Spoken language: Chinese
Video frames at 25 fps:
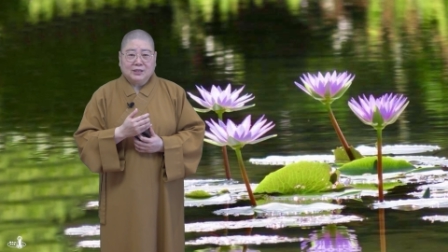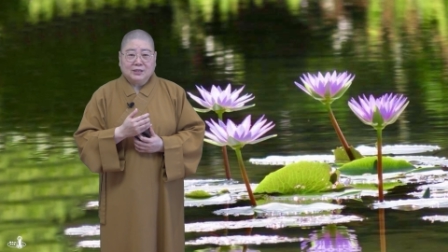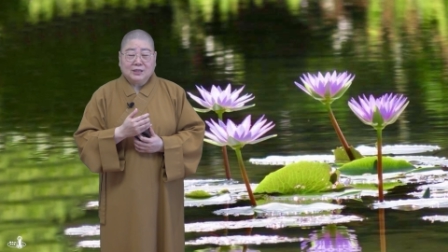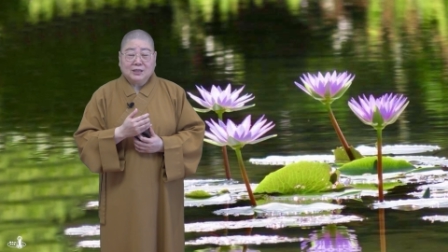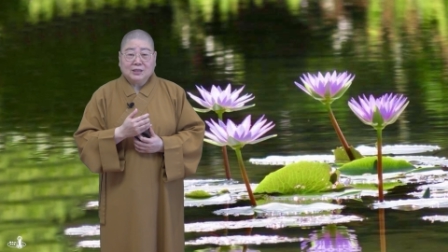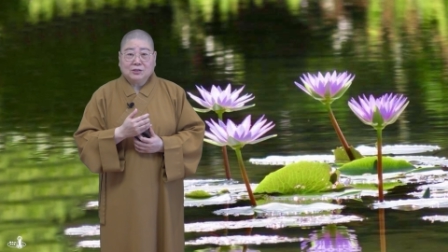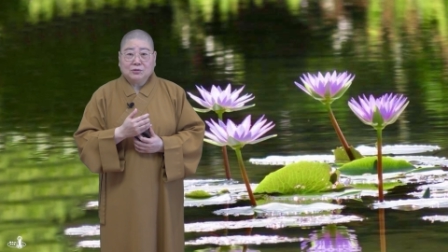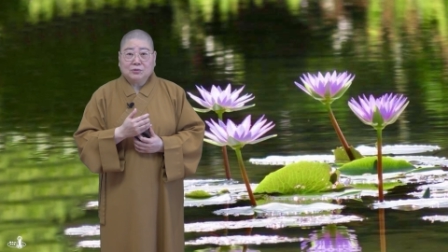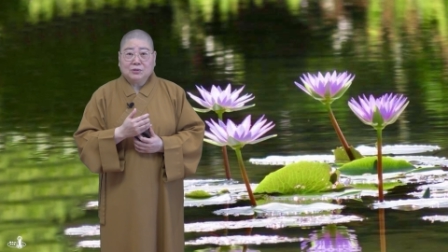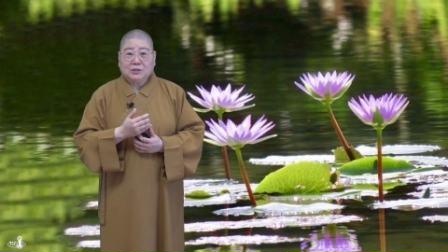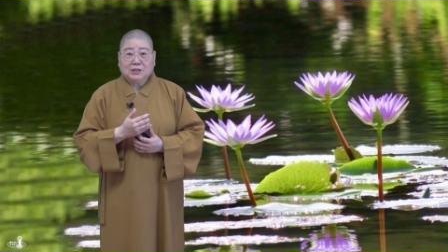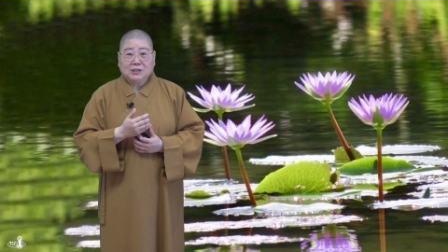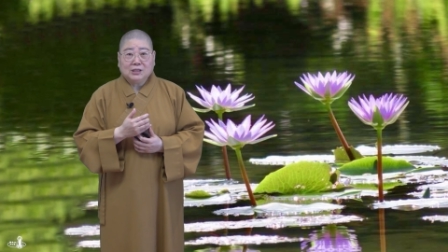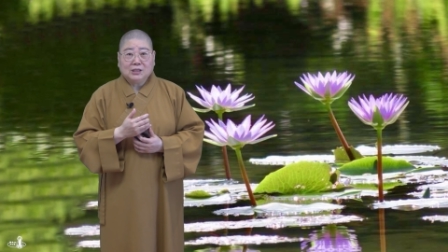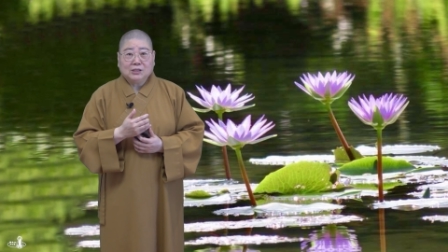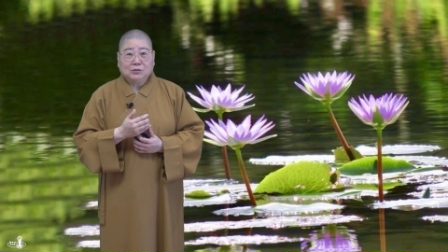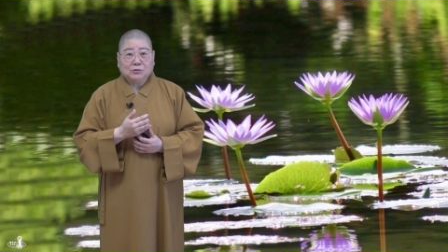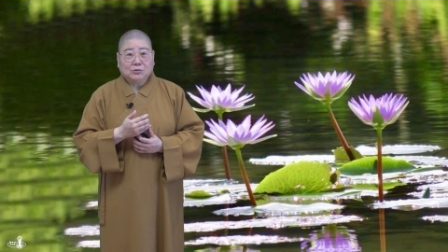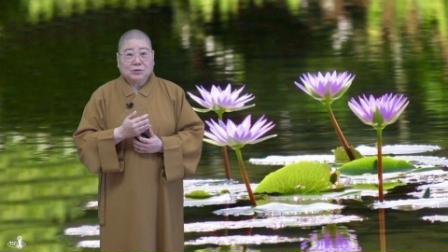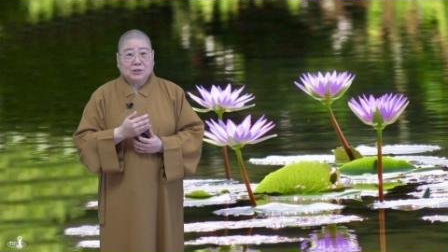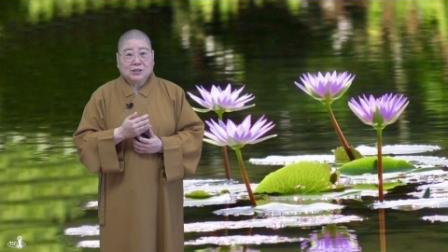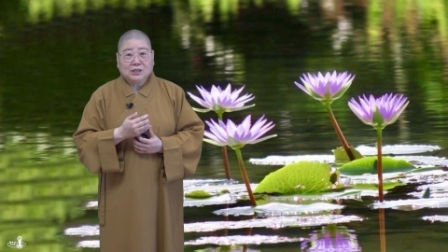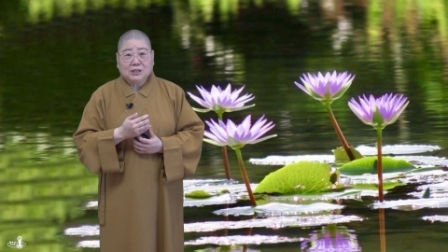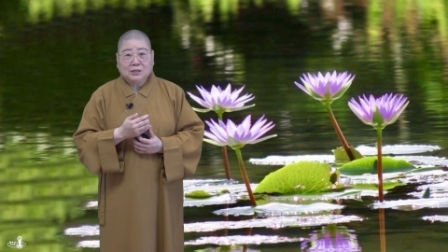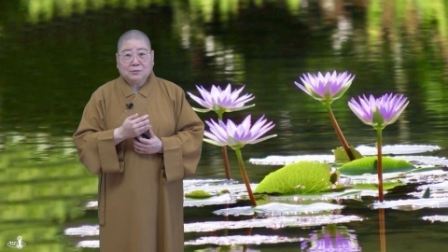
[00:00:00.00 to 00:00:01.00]
那就基
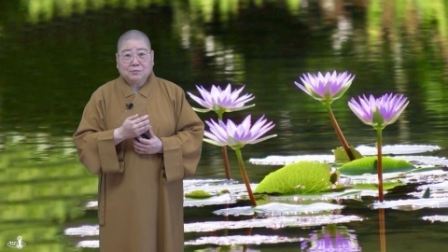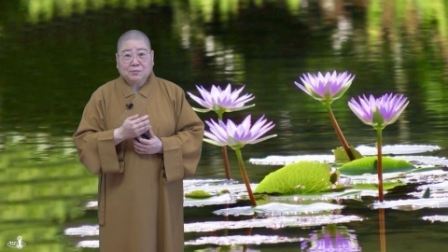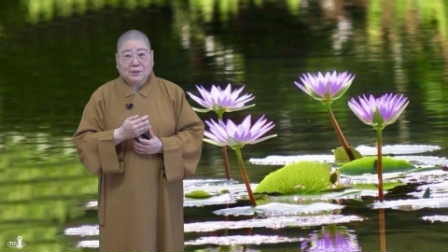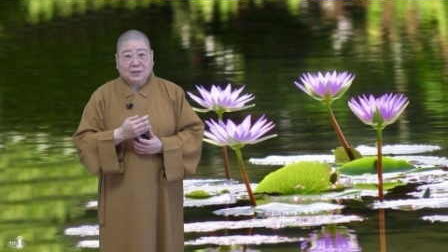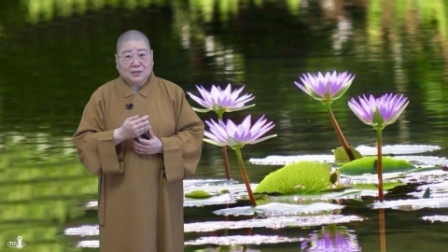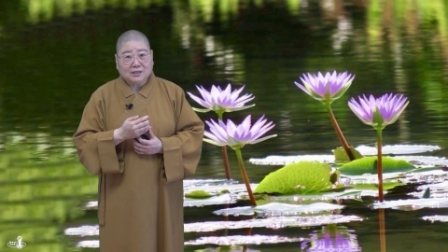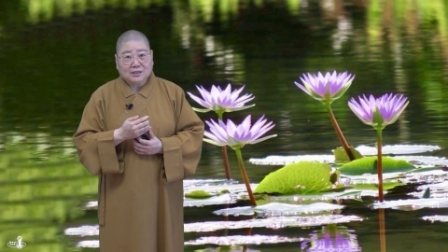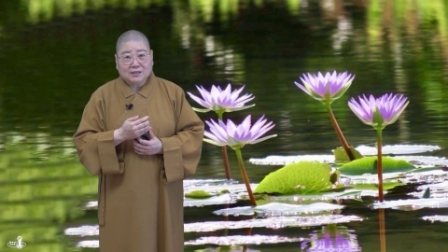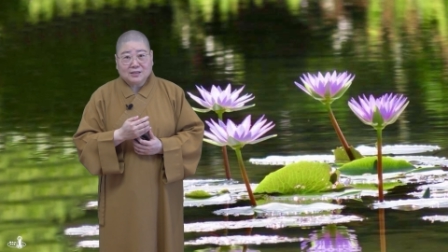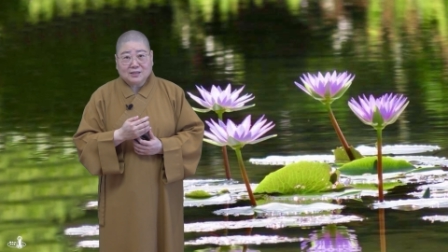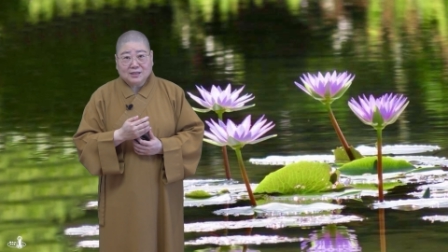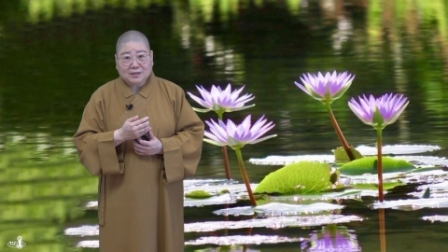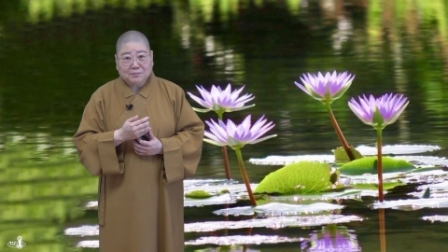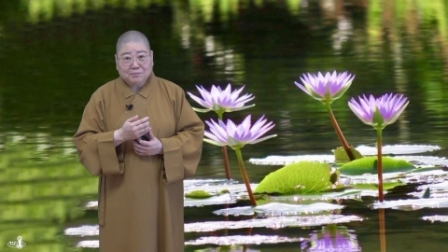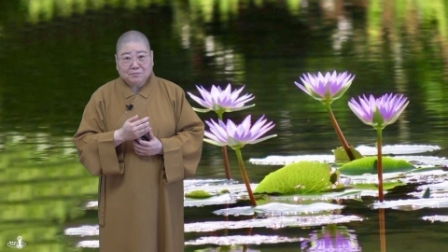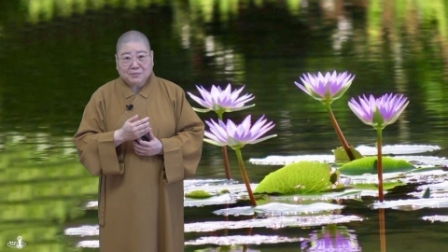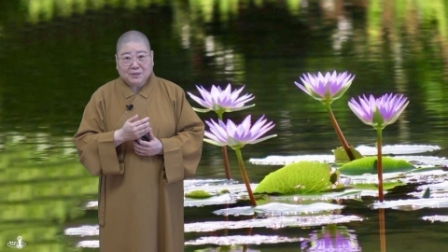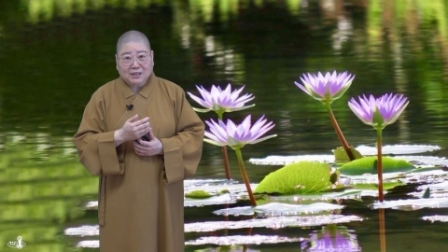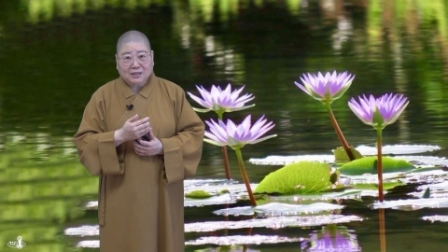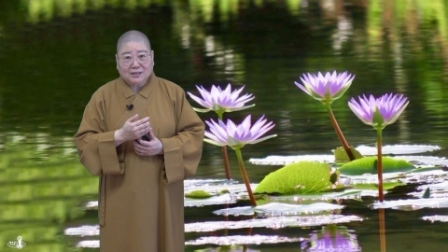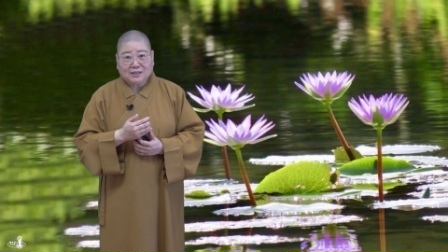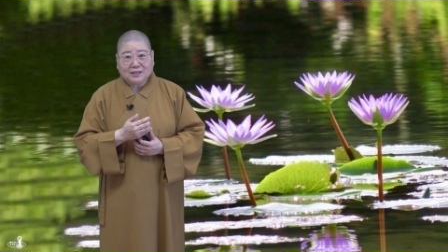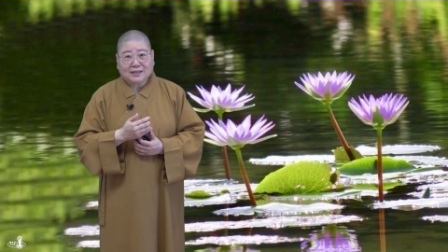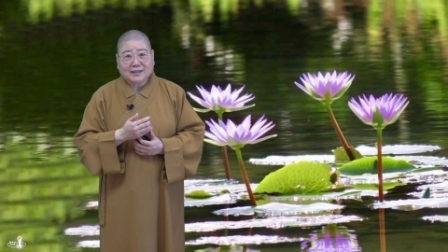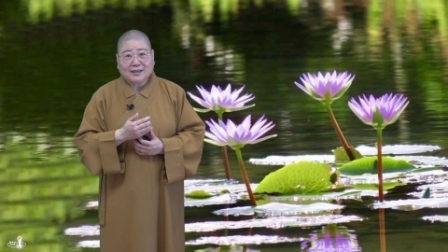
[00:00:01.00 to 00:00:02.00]
于基本的生
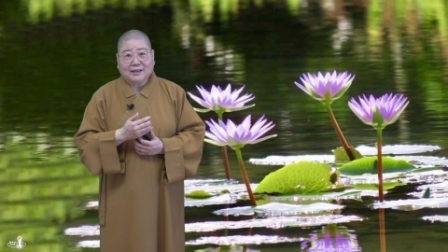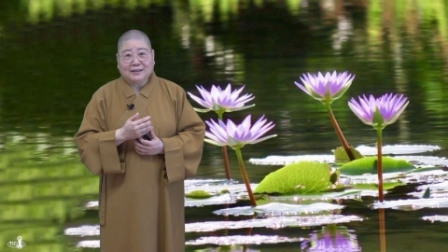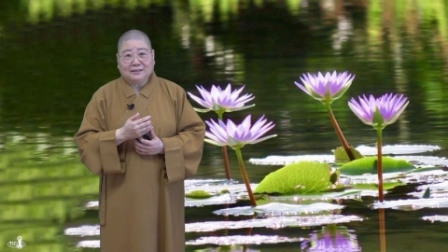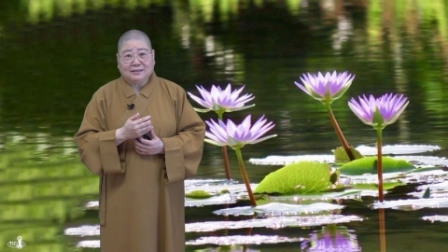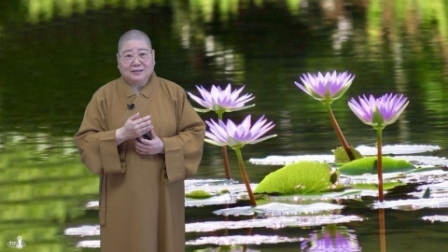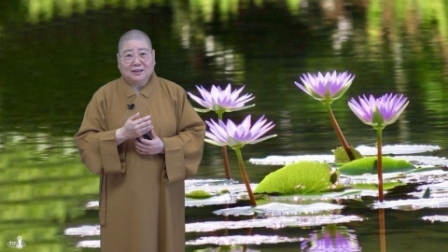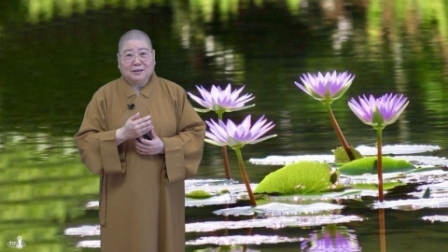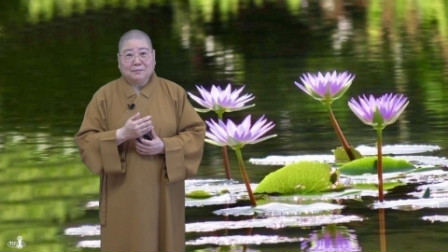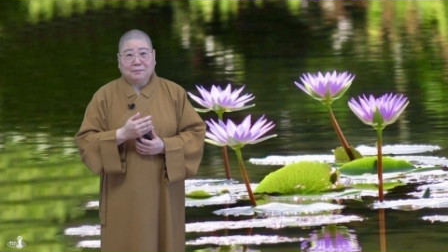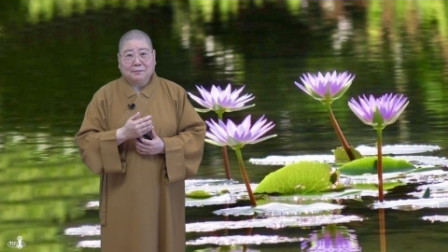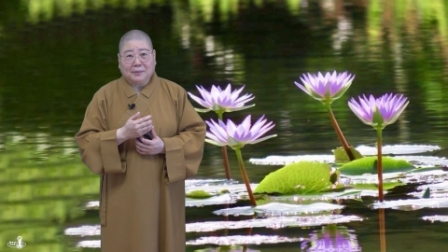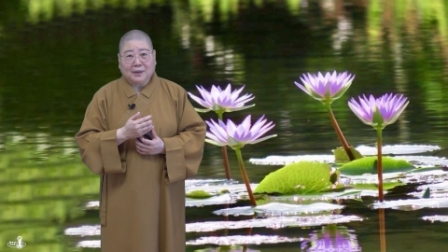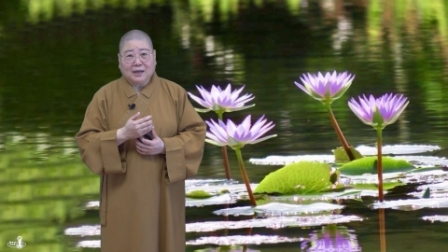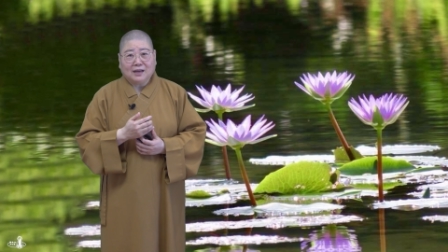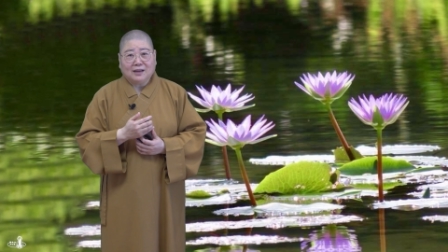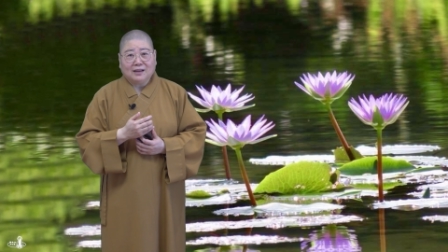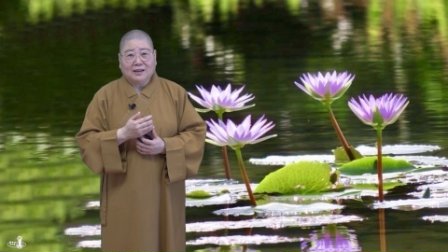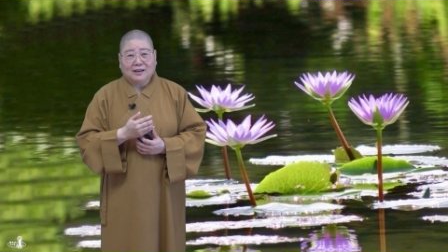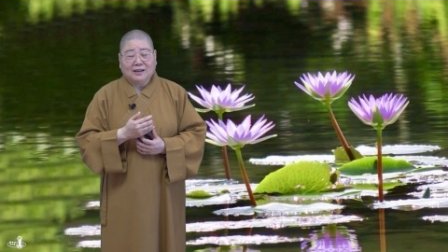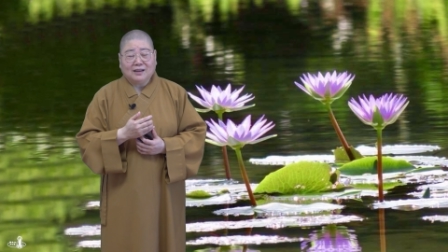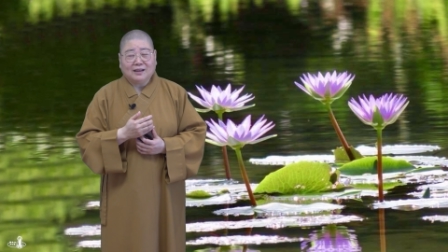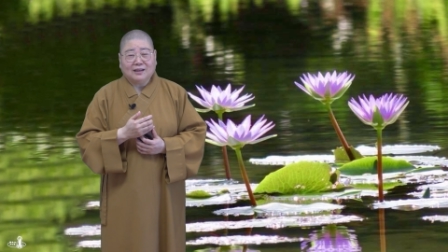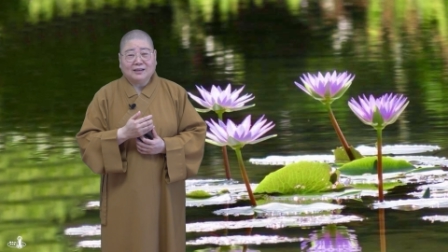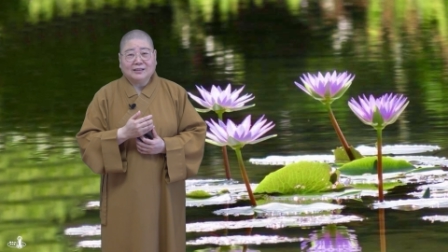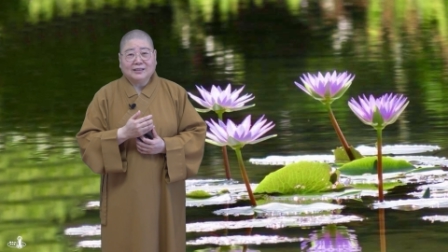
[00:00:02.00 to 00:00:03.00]
命的感念吧
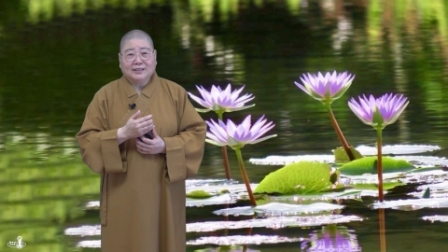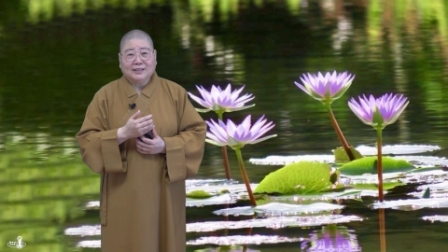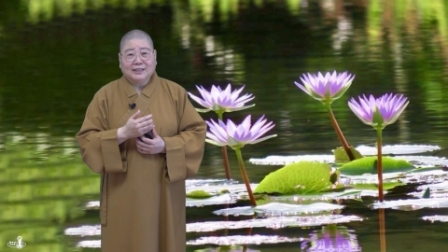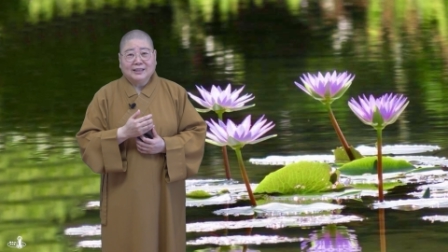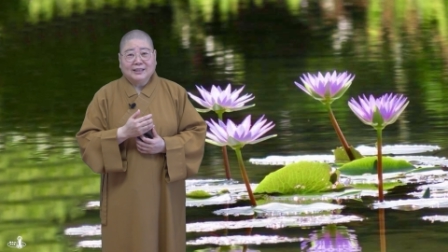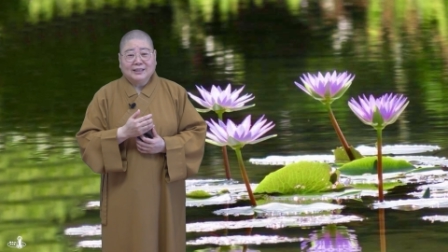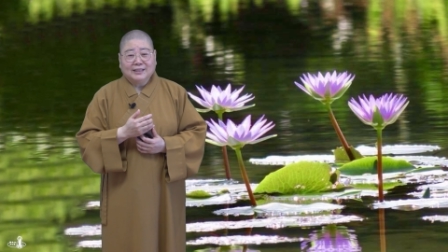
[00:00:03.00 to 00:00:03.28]
啊。